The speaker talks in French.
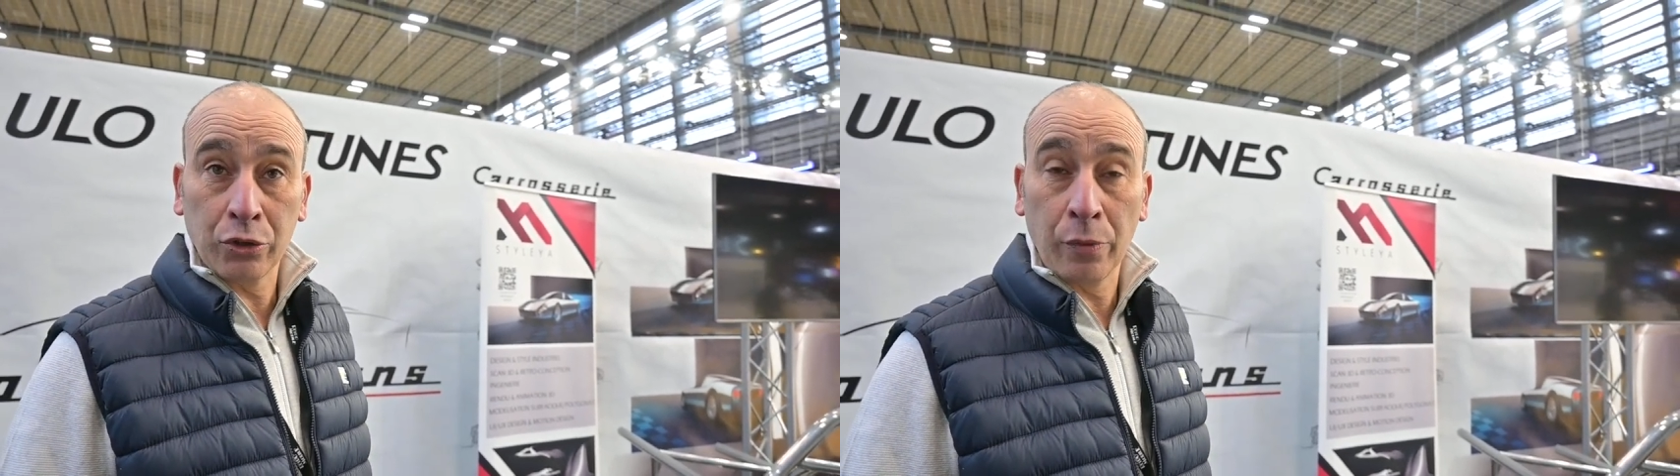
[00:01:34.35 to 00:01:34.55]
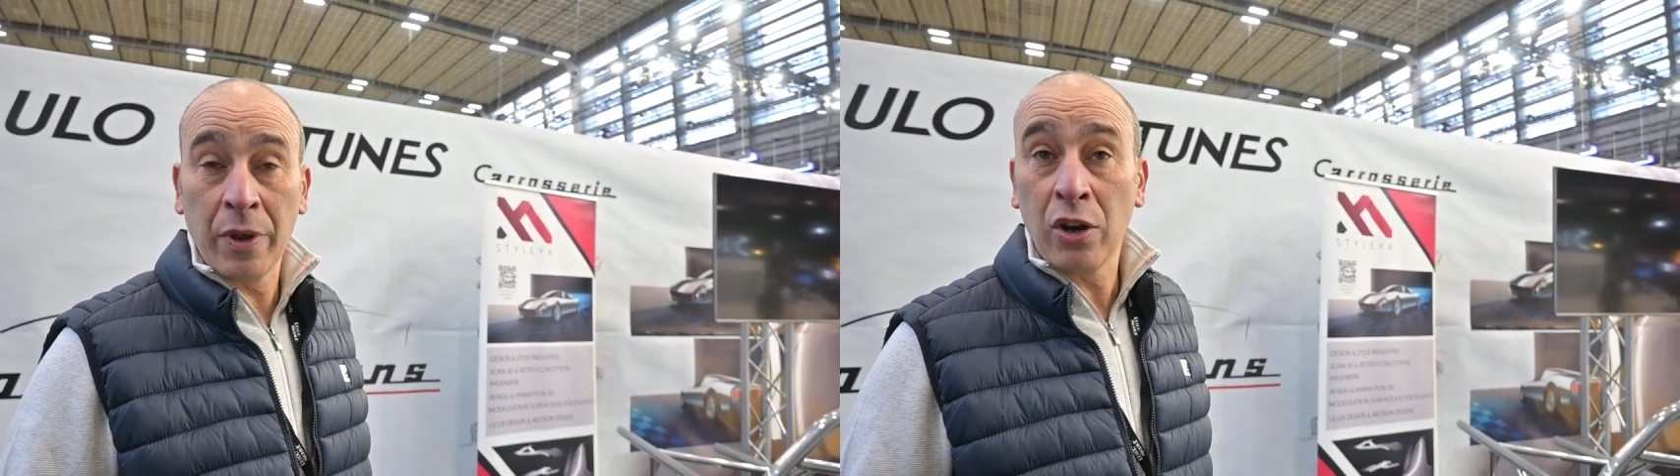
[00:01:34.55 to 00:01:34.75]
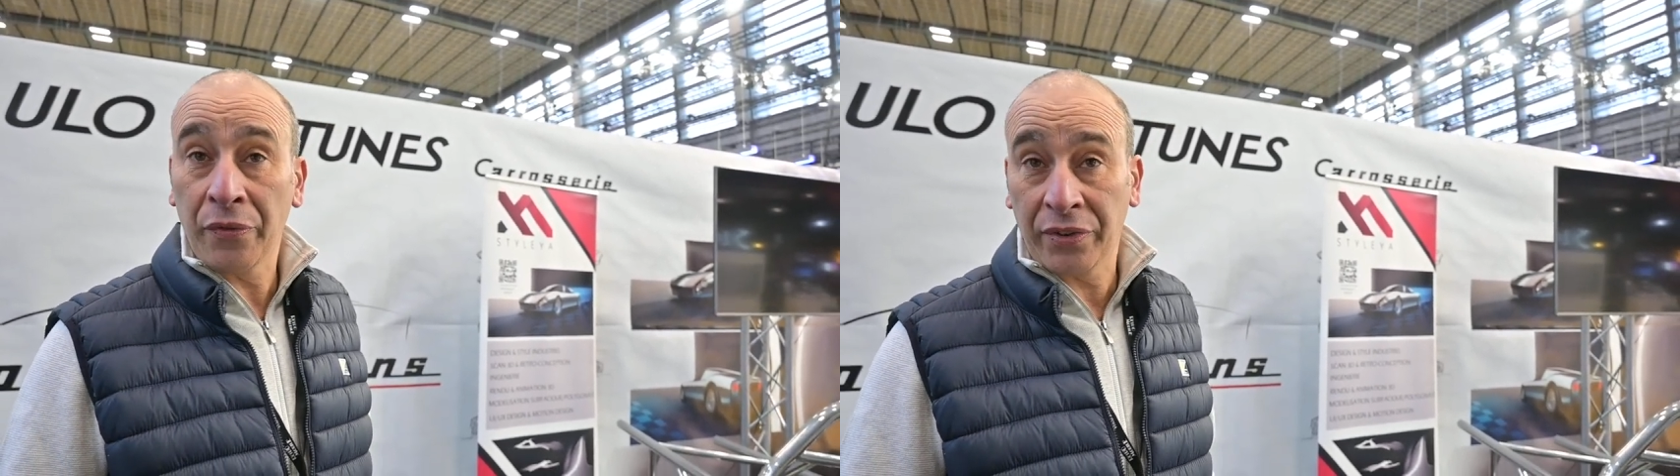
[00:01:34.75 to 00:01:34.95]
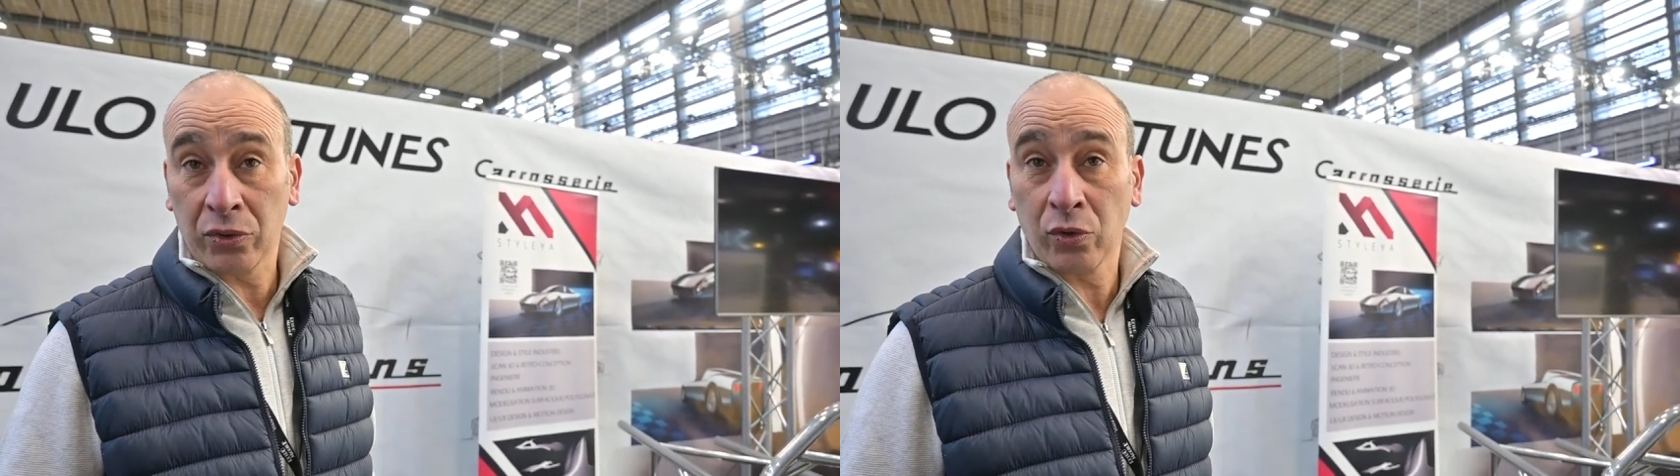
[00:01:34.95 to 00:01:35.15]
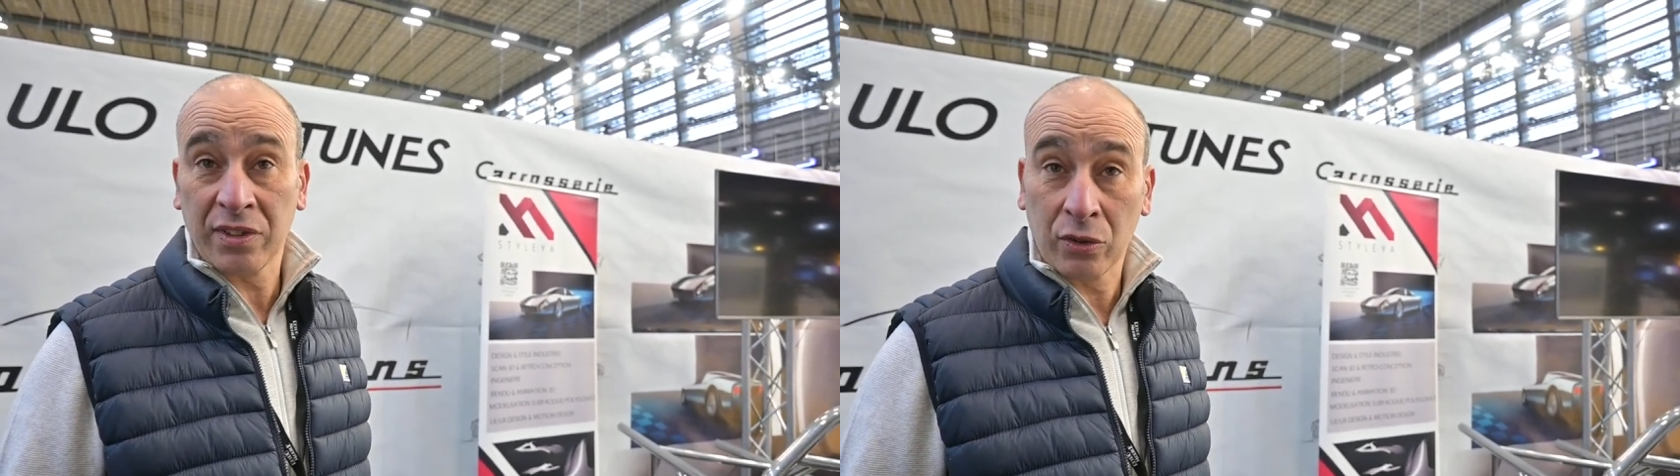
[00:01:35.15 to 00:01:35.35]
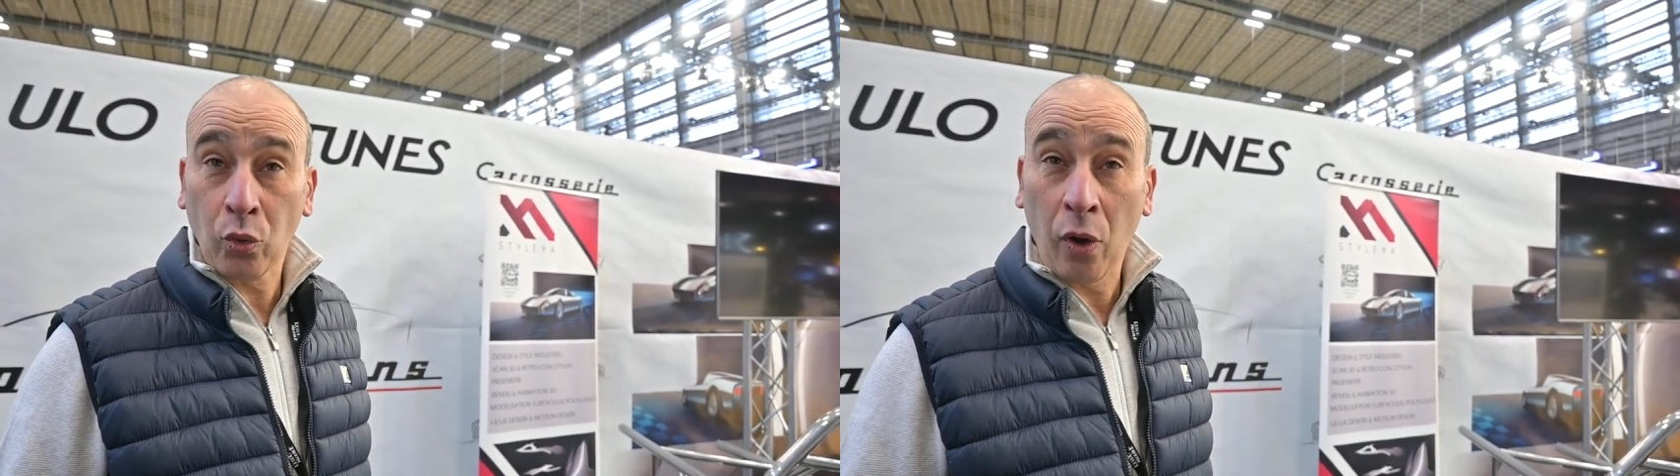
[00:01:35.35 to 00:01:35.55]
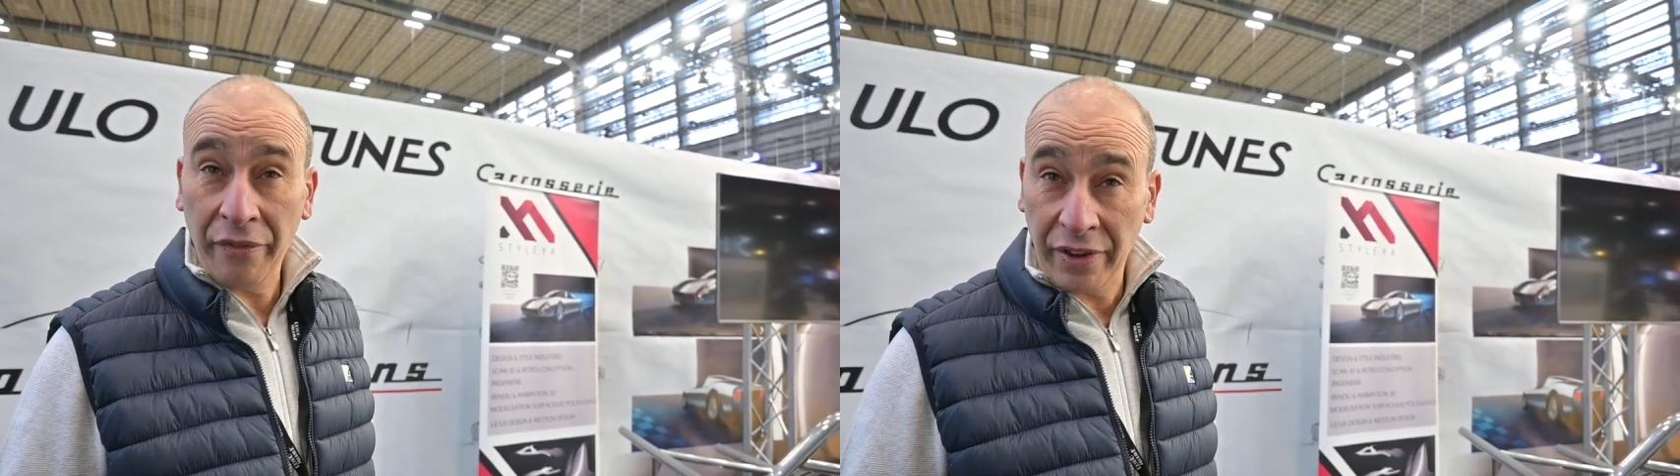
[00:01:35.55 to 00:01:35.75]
de 1963,